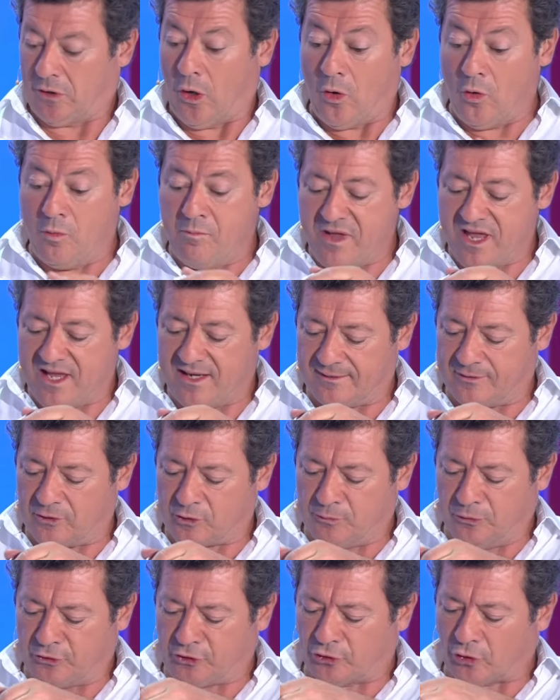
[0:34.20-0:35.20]
Oh merde, je
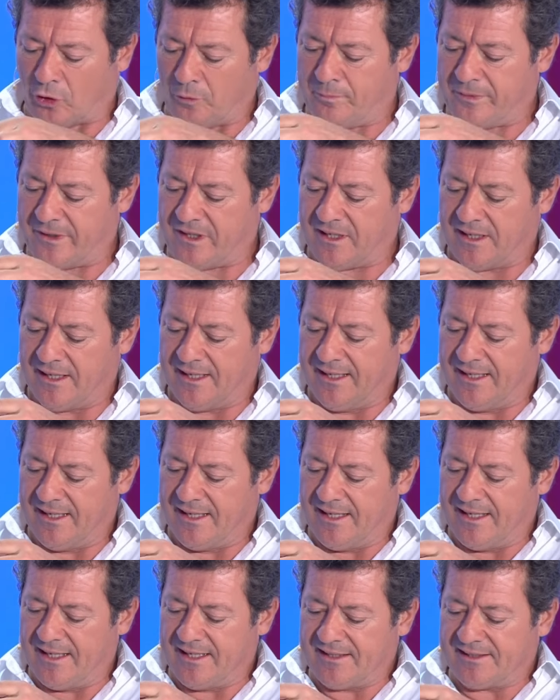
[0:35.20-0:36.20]
me suis trompé
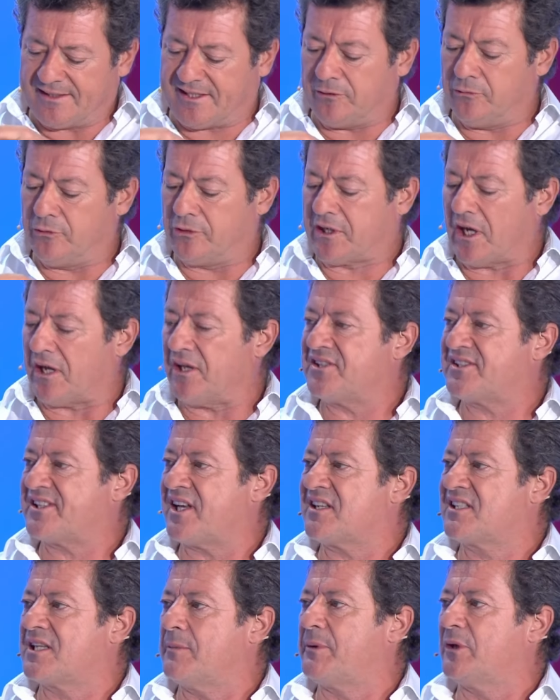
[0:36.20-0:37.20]
c'est du 45,
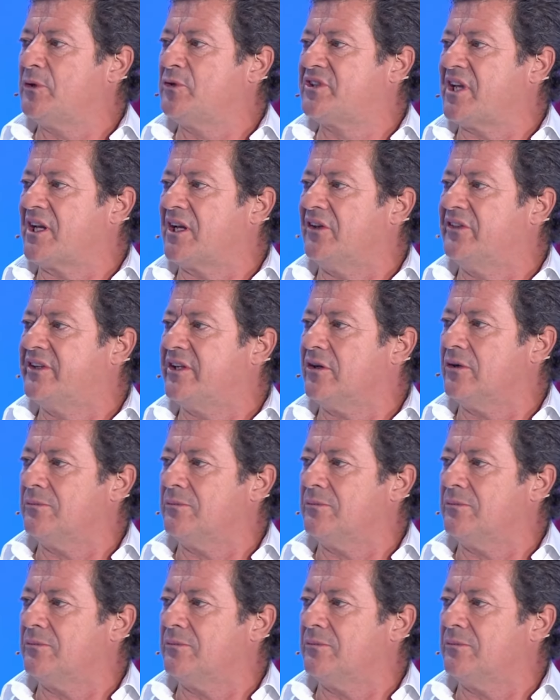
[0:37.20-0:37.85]
c'est pas du 51.